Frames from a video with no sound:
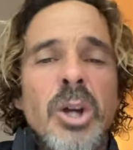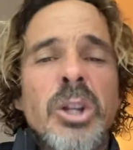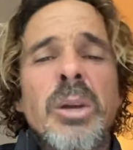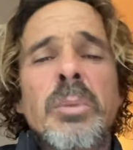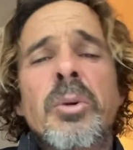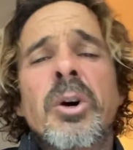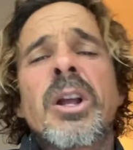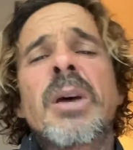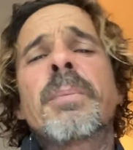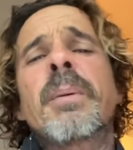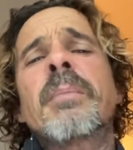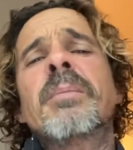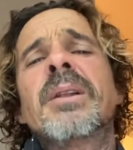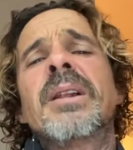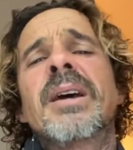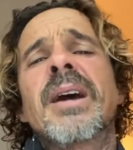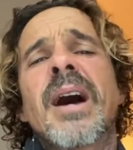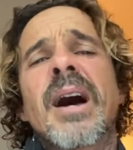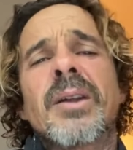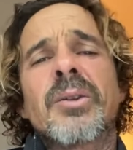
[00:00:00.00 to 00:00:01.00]
Eu demorei para
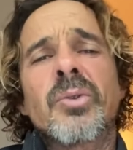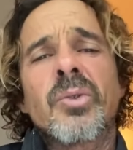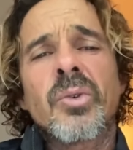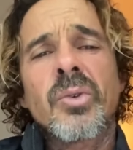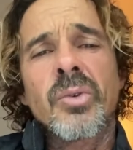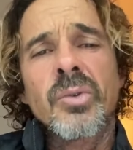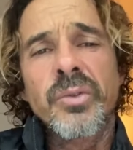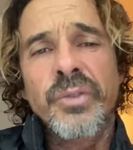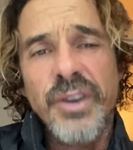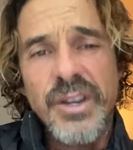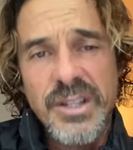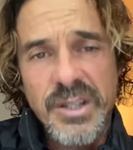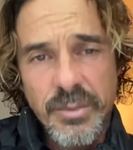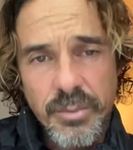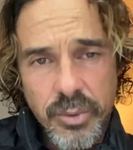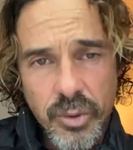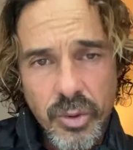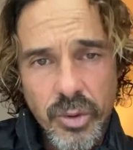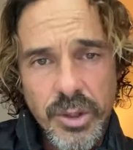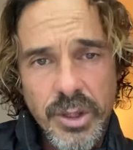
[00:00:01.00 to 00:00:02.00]
me ligar no, no
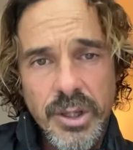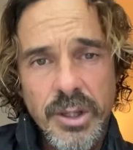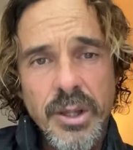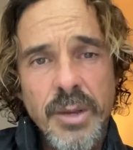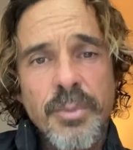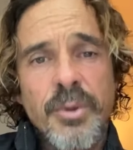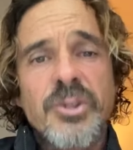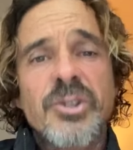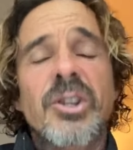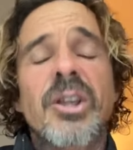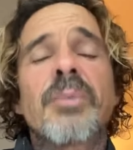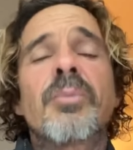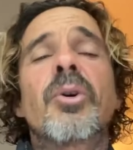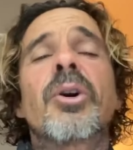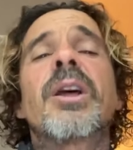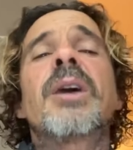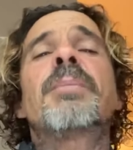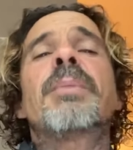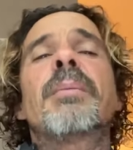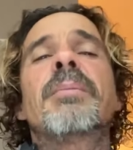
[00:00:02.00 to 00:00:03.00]
Facebook, depois eu
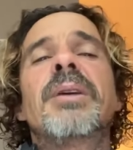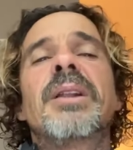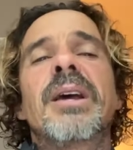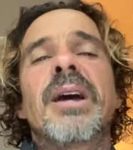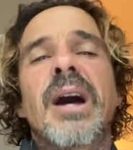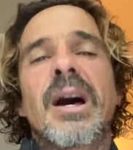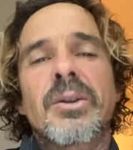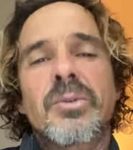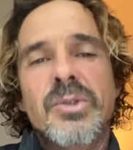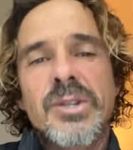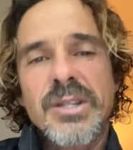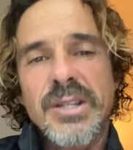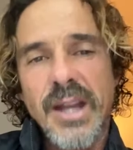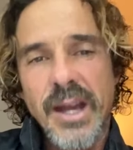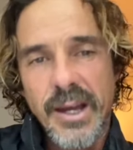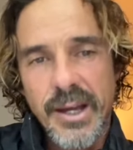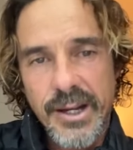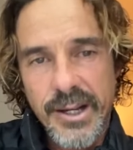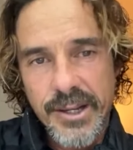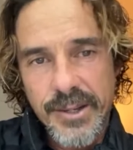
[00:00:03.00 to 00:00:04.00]
demorei para me ligar no
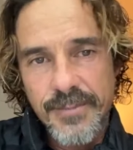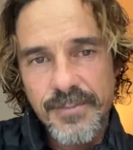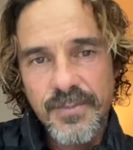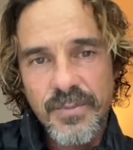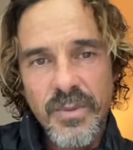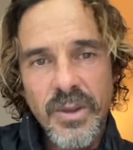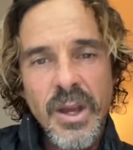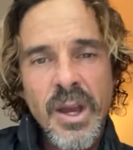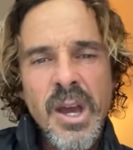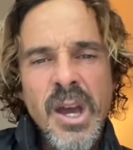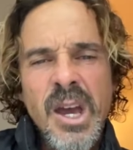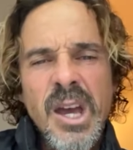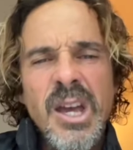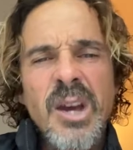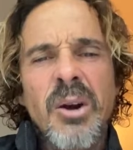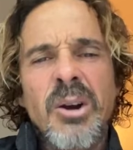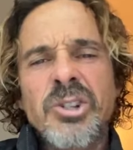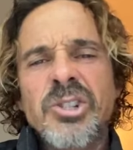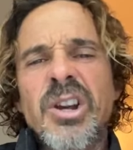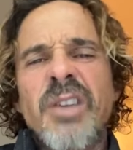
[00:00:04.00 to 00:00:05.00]
Instagram.
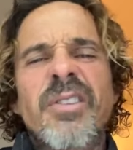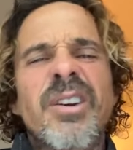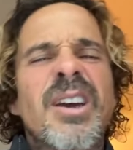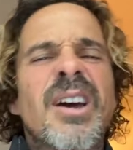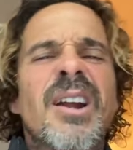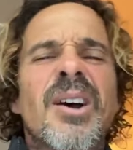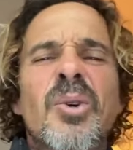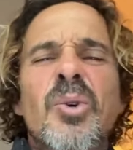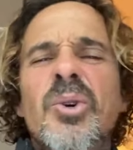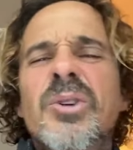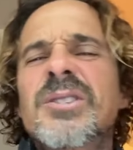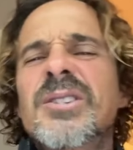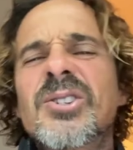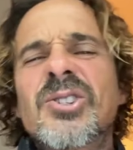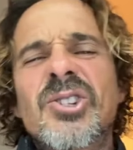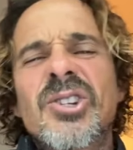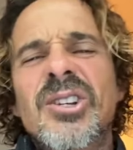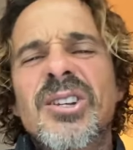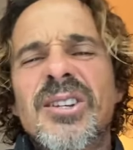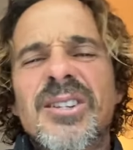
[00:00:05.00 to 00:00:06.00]
Eu achava que era
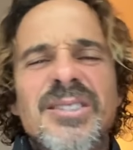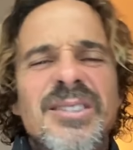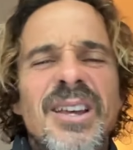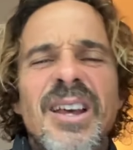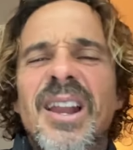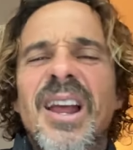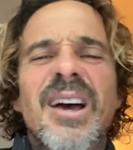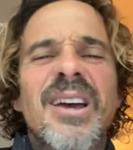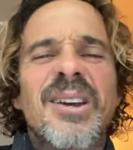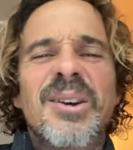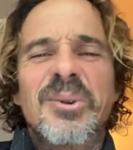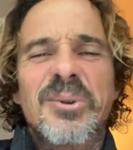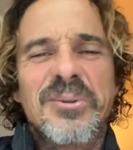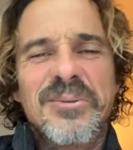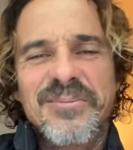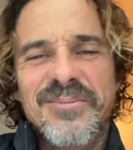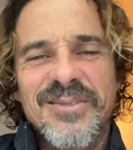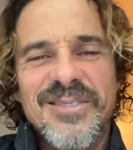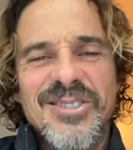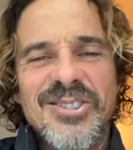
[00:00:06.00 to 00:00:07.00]
coisa de, sei lá,
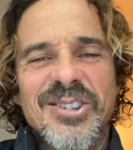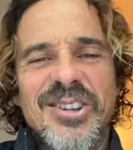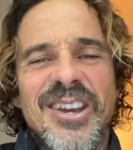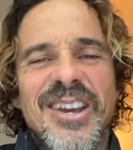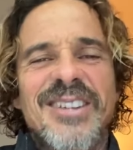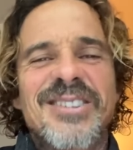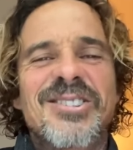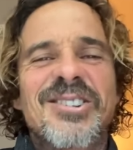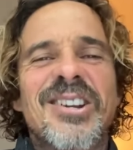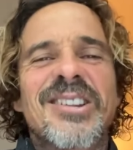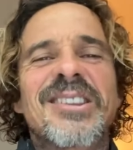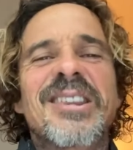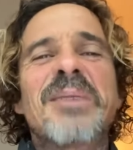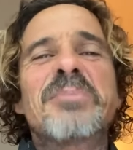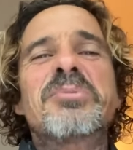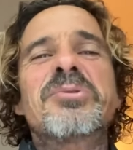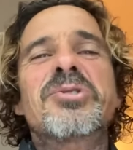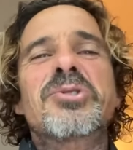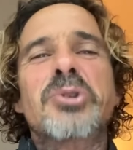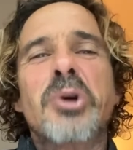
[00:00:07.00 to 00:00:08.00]
eu, de quem tinha
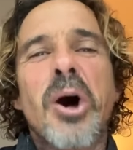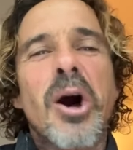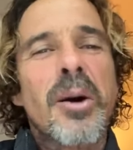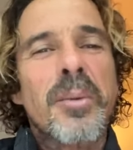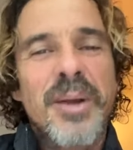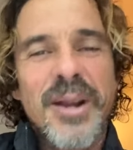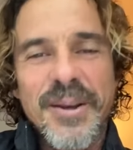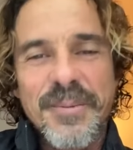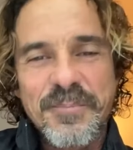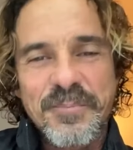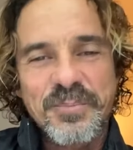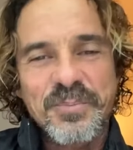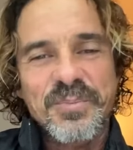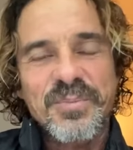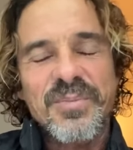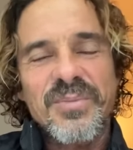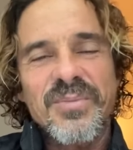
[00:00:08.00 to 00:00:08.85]
tempo de sobra,